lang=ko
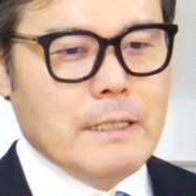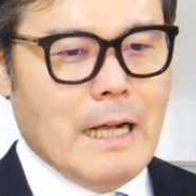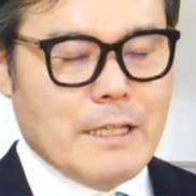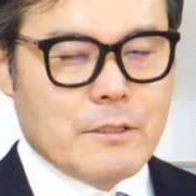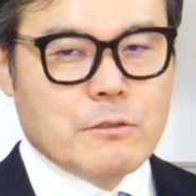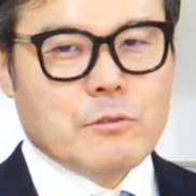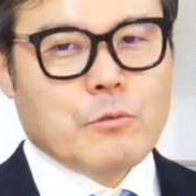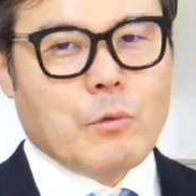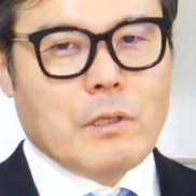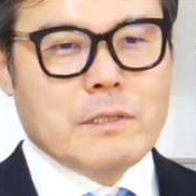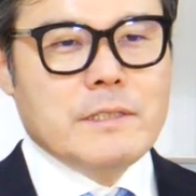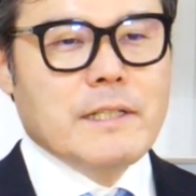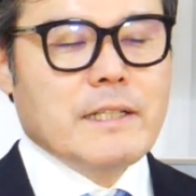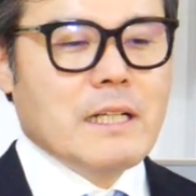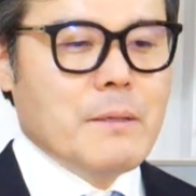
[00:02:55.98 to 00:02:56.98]
아직도
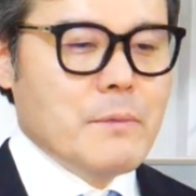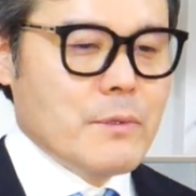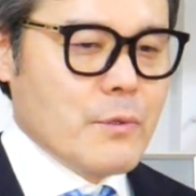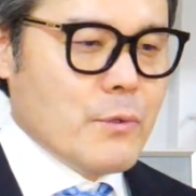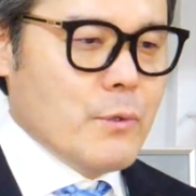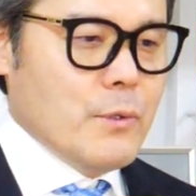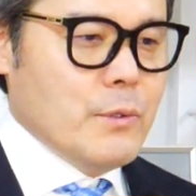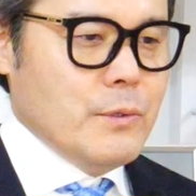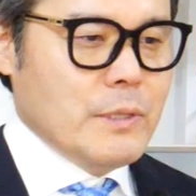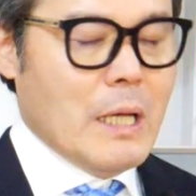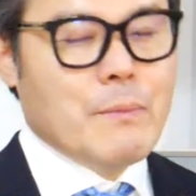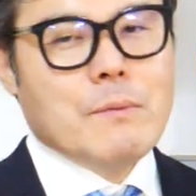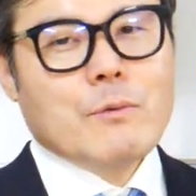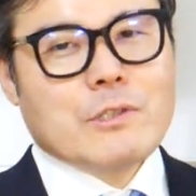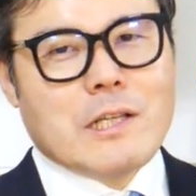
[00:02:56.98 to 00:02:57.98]
똑같은 얘기를 하면서도
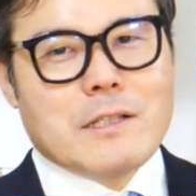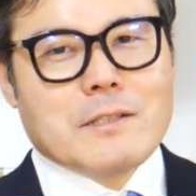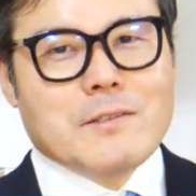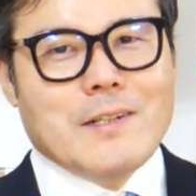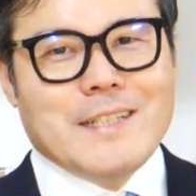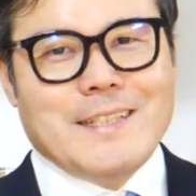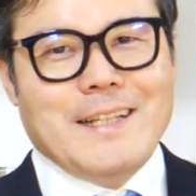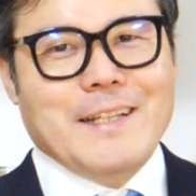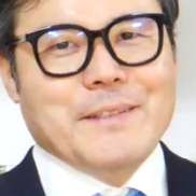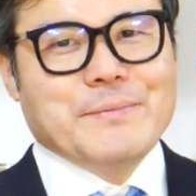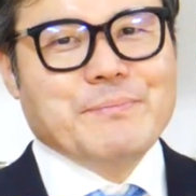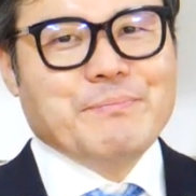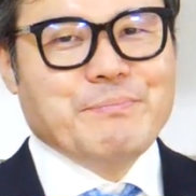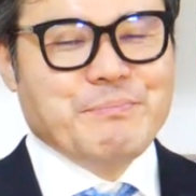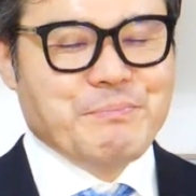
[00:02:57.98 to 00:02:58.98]
답을 못 찾는 것
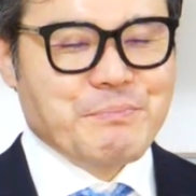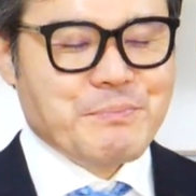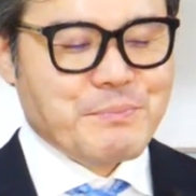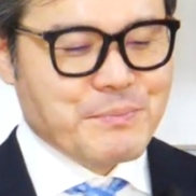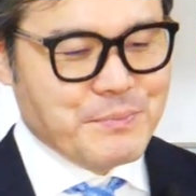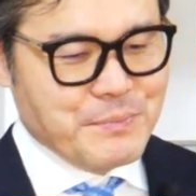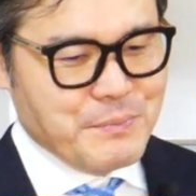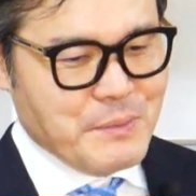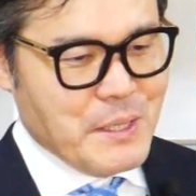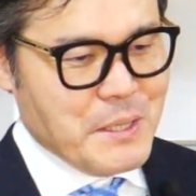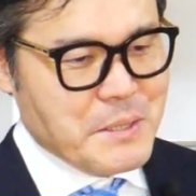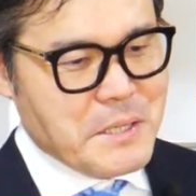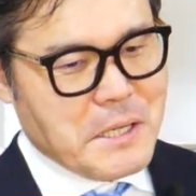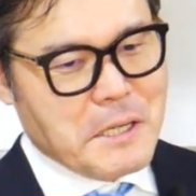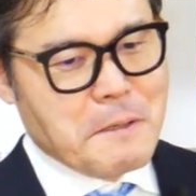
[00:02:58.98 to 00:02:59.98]
같아요
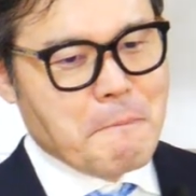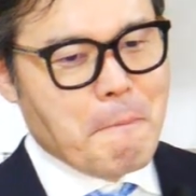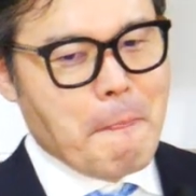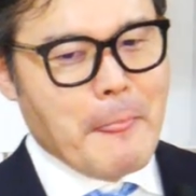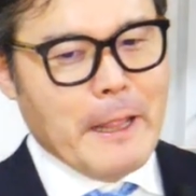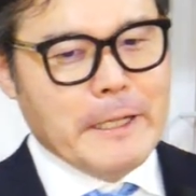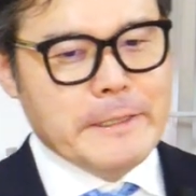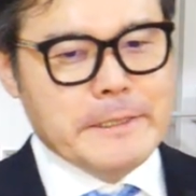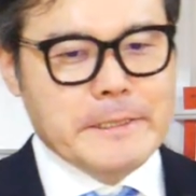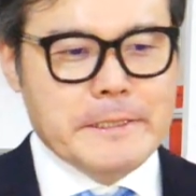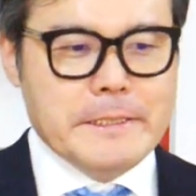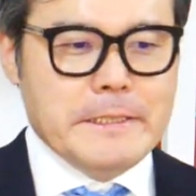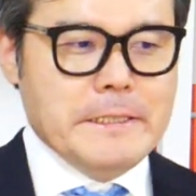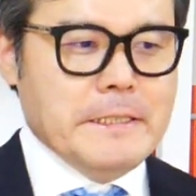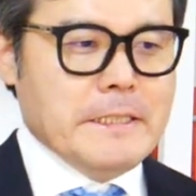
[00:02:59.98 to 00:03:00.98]
아, 제가
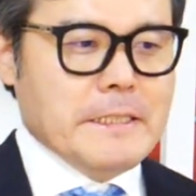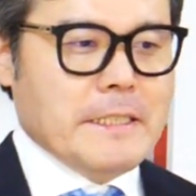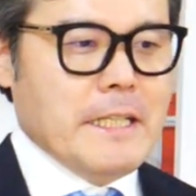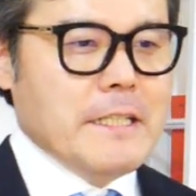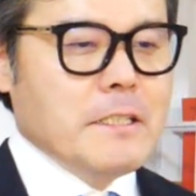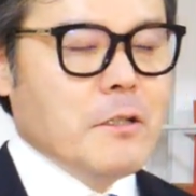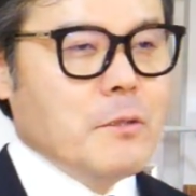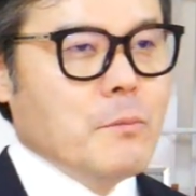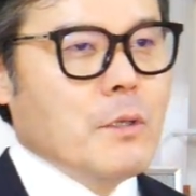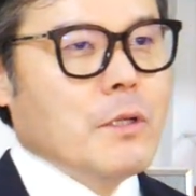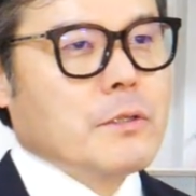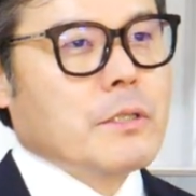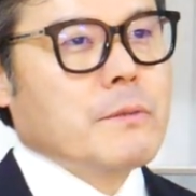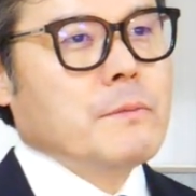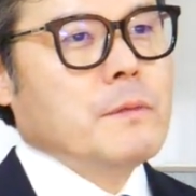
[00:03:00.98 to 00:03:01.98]
그냥 이거는 뭐 어떻게